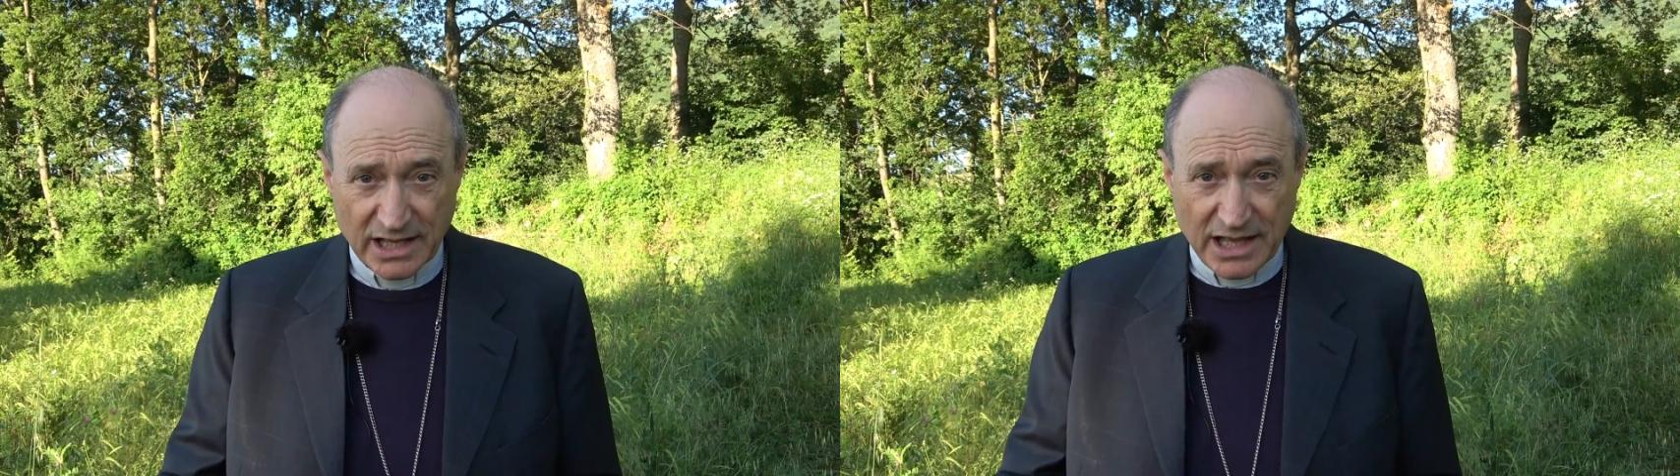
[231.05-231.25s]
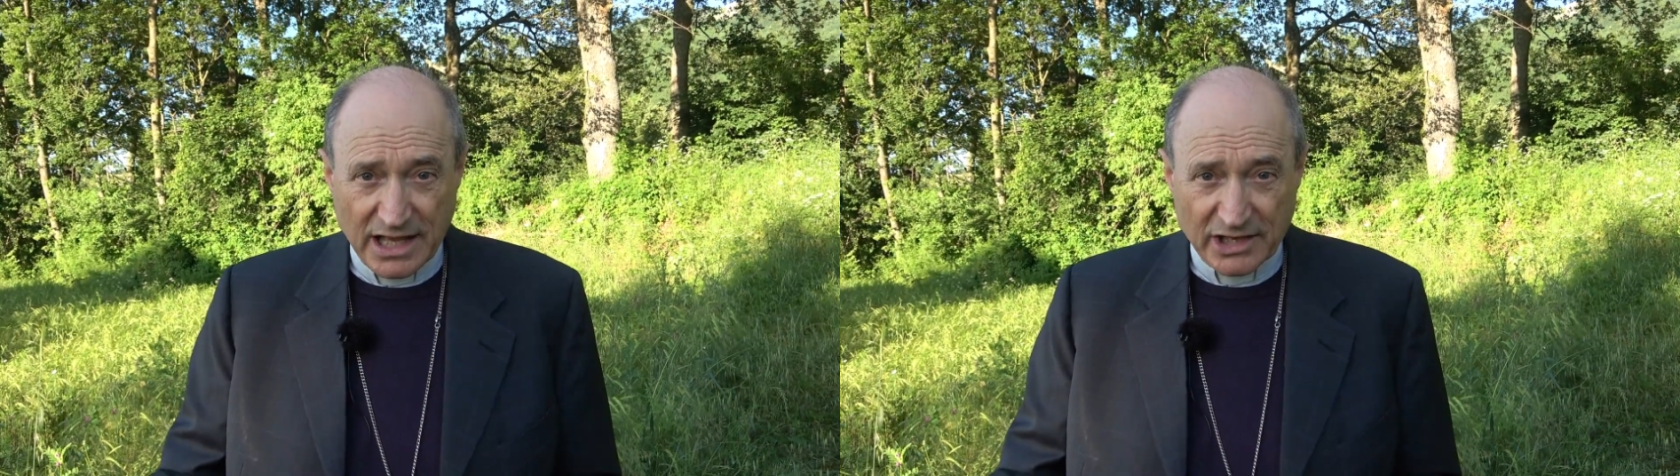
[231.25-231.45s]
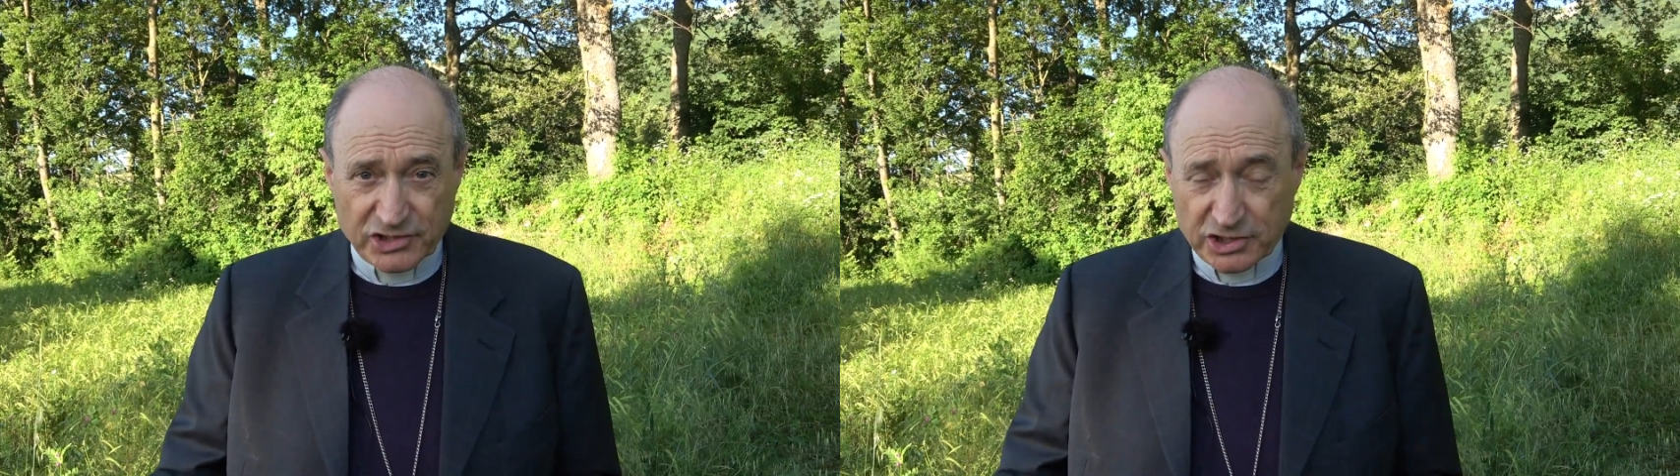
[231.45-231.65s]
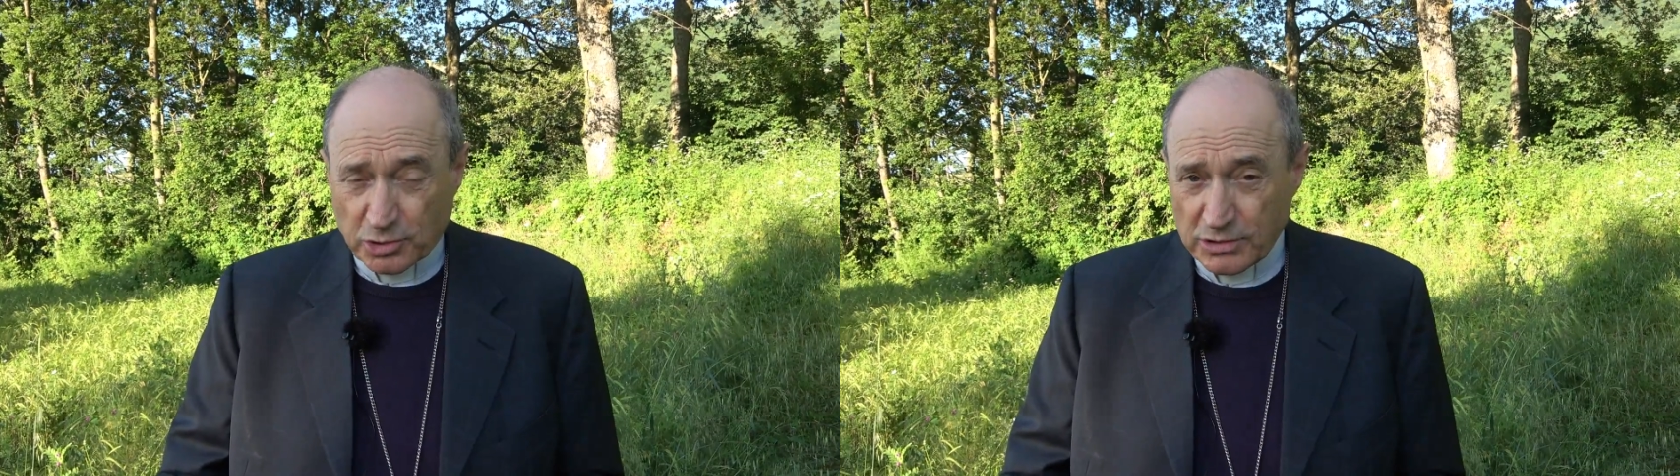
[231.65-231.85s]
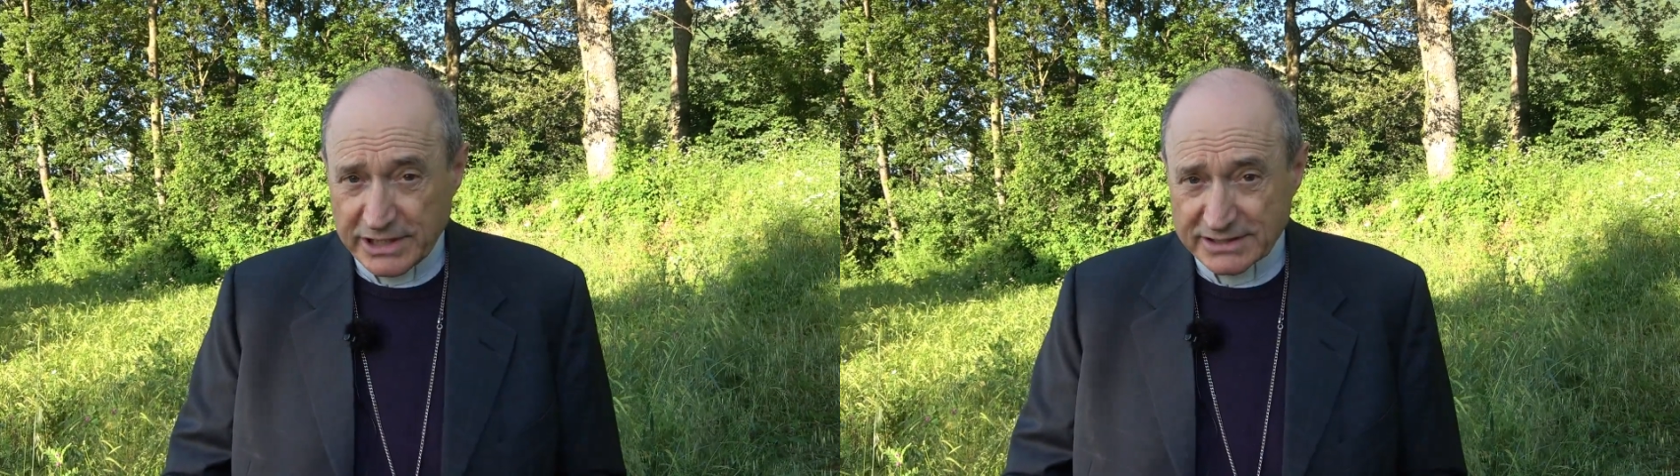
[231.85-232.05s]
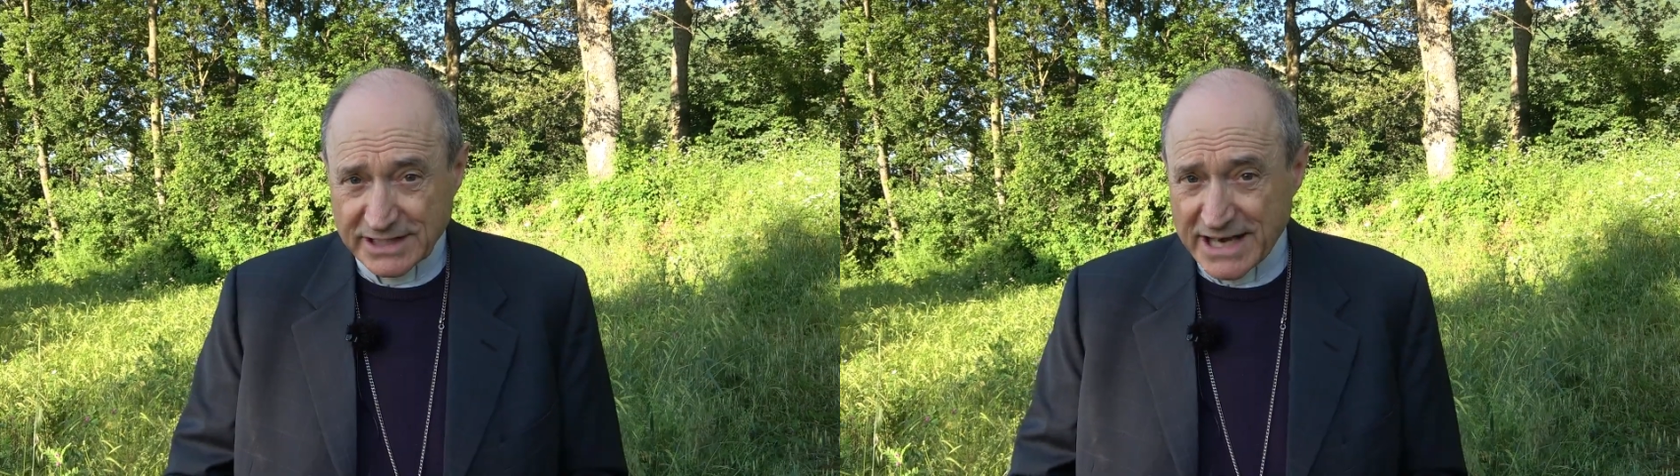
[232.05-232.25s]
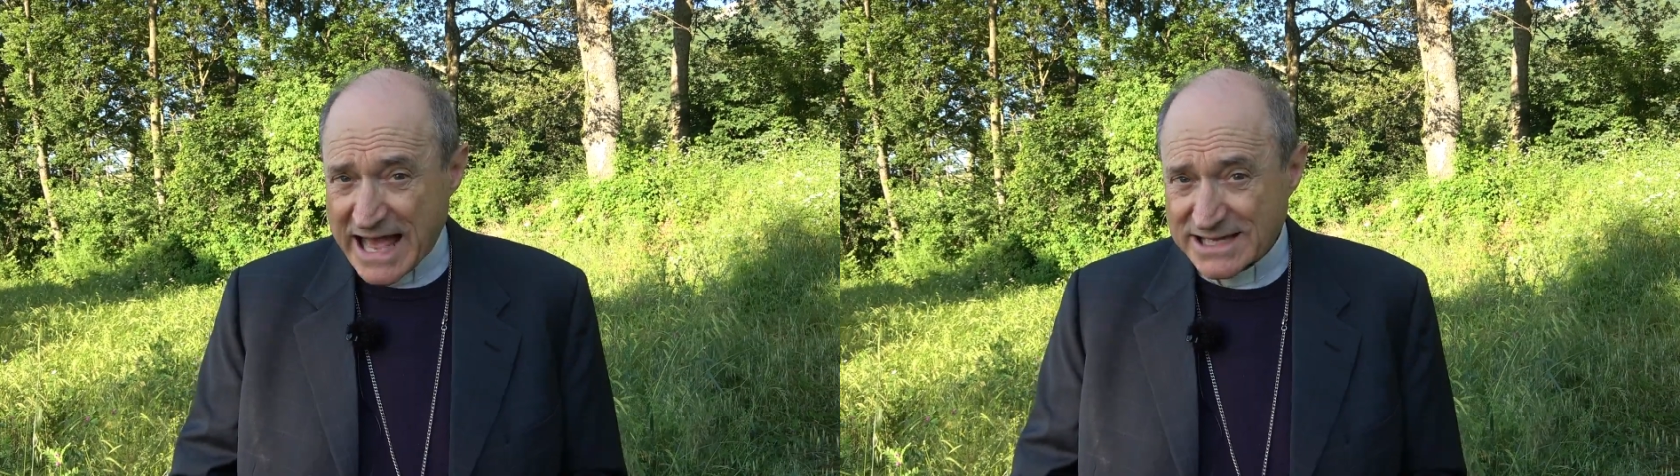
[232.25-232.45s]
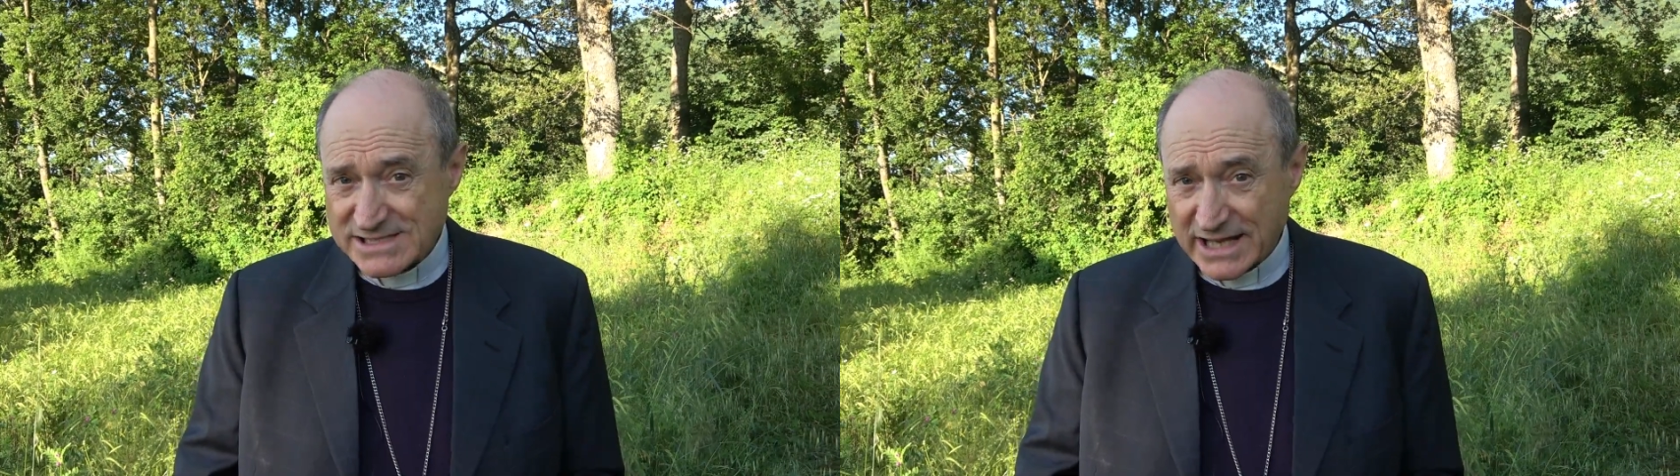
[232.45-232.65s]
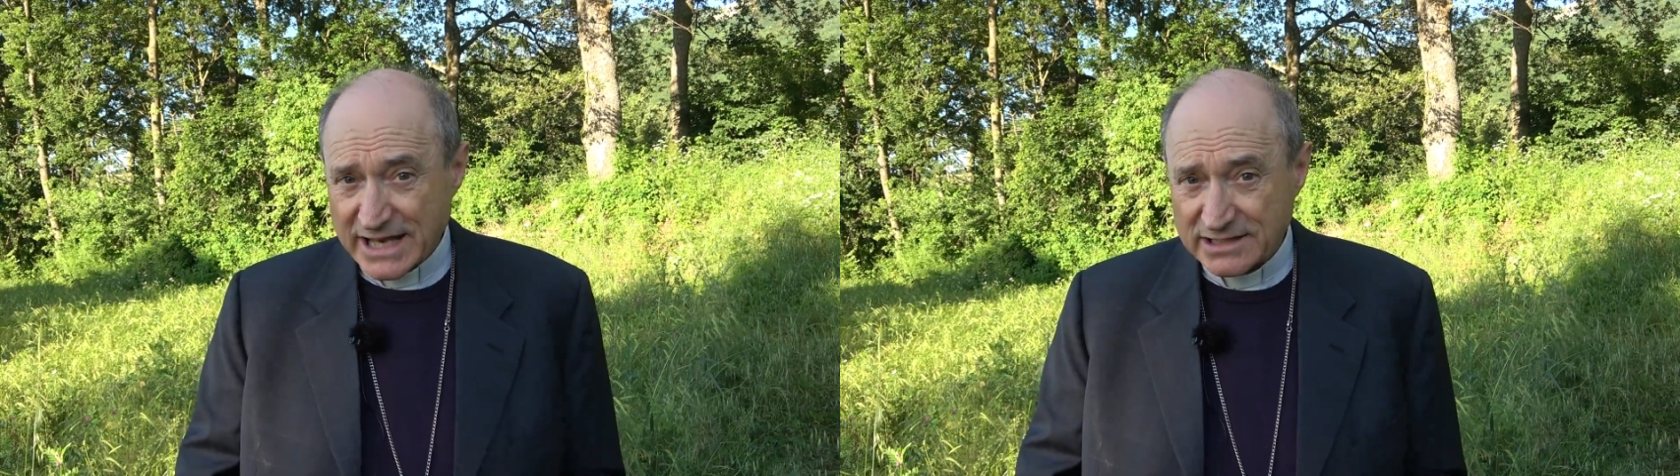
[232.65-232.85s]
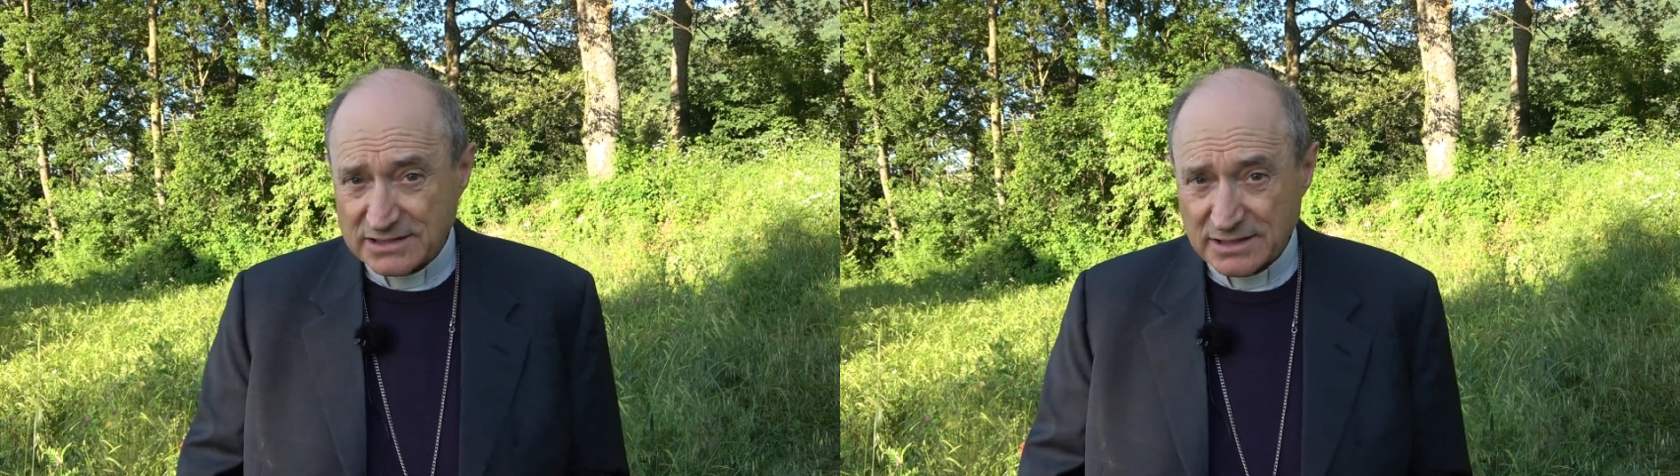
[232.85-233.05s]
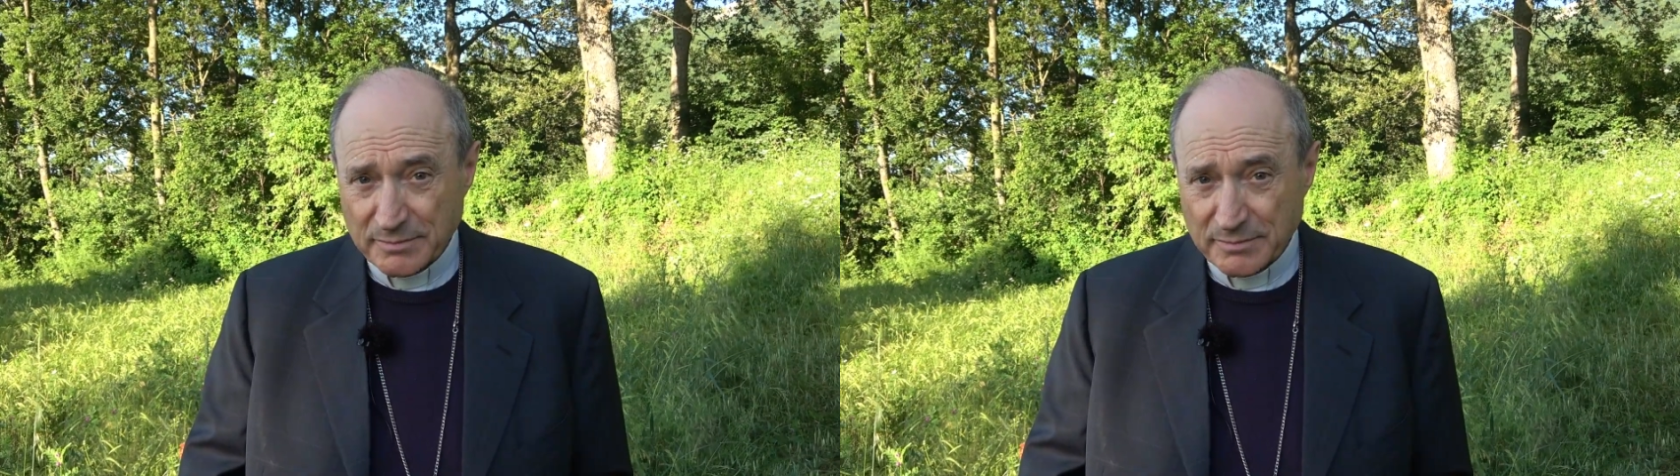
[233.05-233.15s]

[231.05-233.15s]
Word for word: Eh, se togliete Nazareth,